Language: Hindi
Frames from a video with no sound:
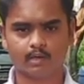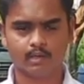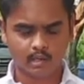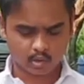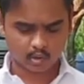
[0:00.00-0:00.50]

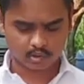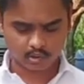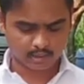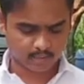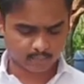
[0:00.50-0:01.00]
और
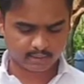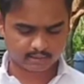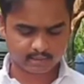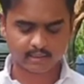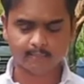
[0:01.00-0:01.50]
तीसरा हम
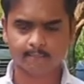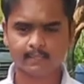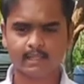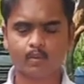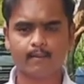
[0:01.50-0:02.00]
देखते हैं कि
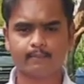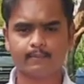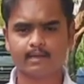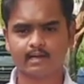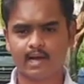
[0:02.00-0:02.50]
वहाँ पे एक
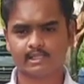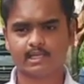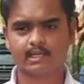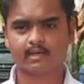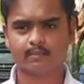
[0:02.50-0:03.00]
आशा
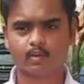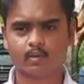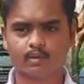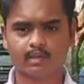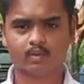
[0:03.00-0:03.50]
निर्माण होता
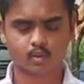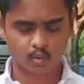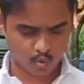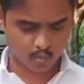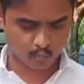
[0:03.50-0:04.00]
है और जो
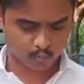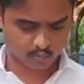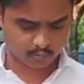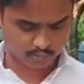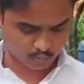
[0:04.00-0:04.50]
होप उसके
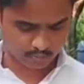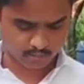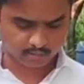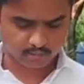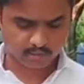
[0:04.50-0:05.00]
जीवन में आता
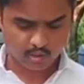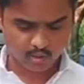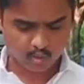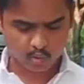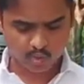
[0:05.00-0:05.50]
है और वो
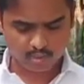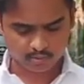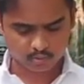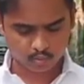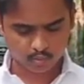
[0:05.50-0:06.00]
आशा के
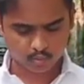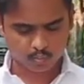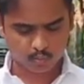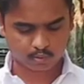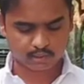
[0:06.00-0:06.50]
द्वारा वो
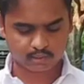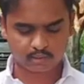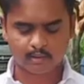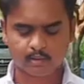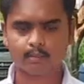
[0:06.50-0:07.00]
बोलता है कि
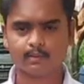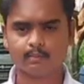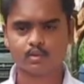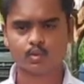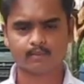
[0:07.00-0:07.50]

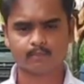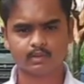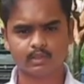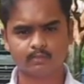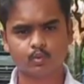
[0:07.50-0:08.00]
परमेश्वर
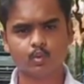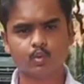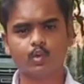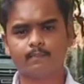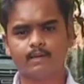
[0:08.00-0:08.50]
जब तू
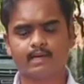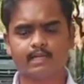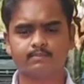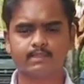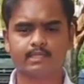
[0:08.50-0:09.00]
अपने राज
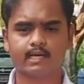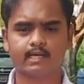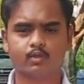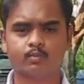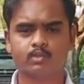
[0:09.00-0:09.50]
में जाए तो
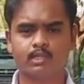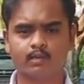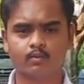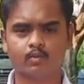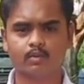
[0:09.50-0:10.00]
मुझे
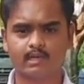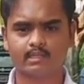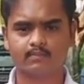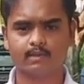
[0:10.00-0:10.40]
उस राज में